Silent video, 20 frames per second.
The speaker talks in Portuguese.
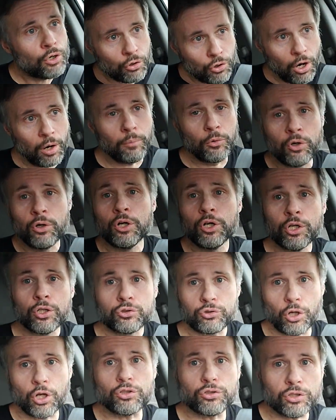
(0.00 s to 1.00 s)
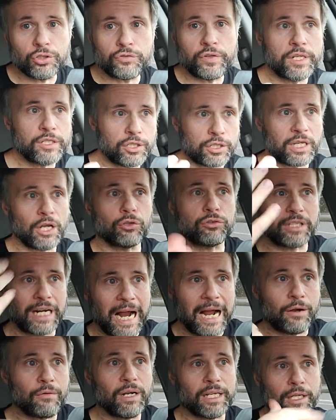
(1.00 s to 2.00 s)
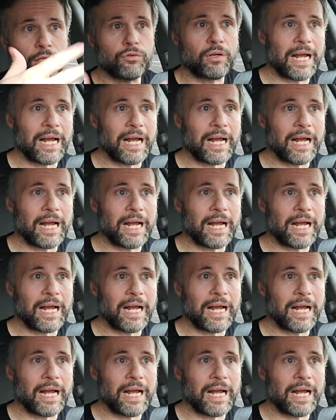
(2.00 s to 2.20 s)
como todos os vídeos que eu trago aqui